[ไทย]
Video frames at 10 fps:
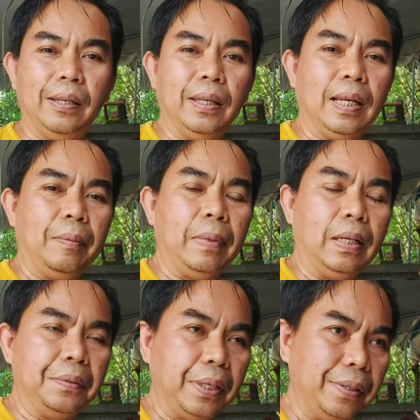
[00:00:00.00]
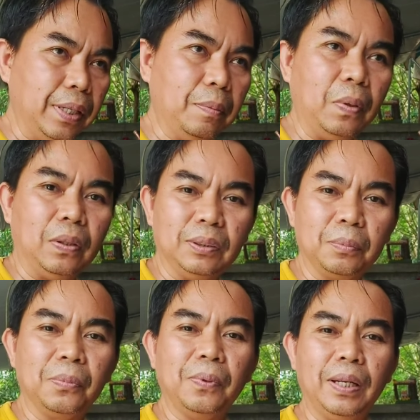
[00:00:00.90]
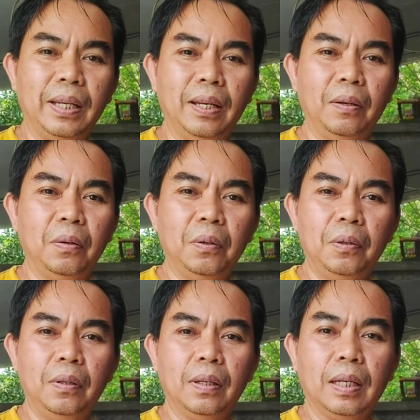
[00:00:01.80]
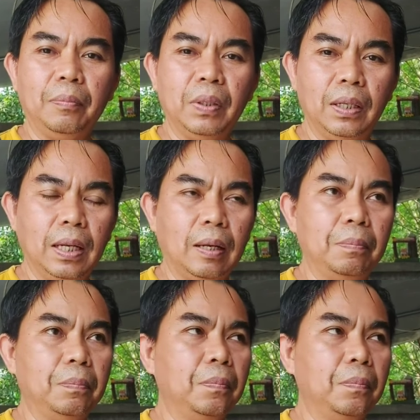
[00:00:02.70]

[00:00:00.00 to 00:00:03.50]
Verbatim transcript: นะครับอาจจะเยอะพอสมควรแล้วนะครับถึง กับ